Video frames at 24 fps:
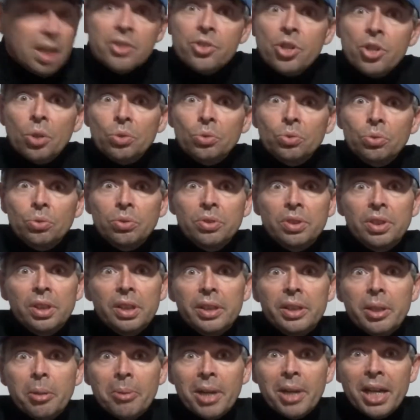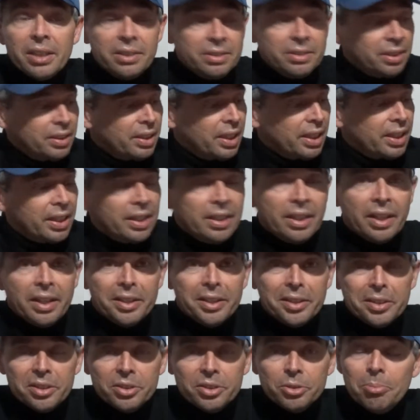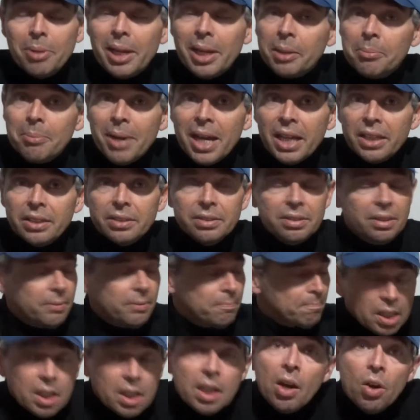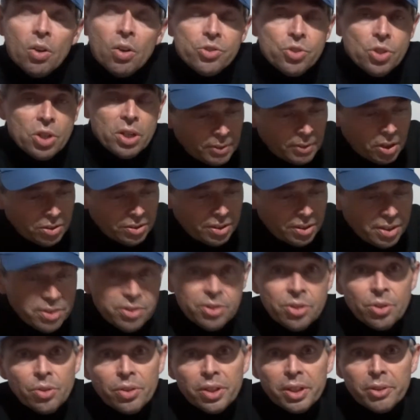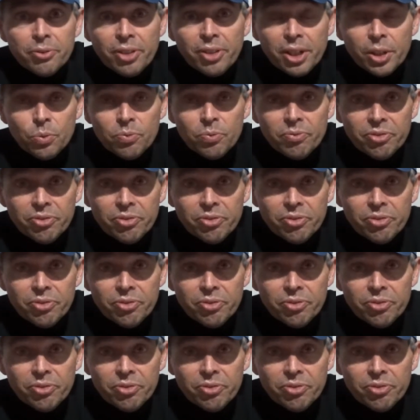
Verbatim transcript: Ciao a tutti da Max e dal canale Smart Max. Oggi ho intenzione di fare un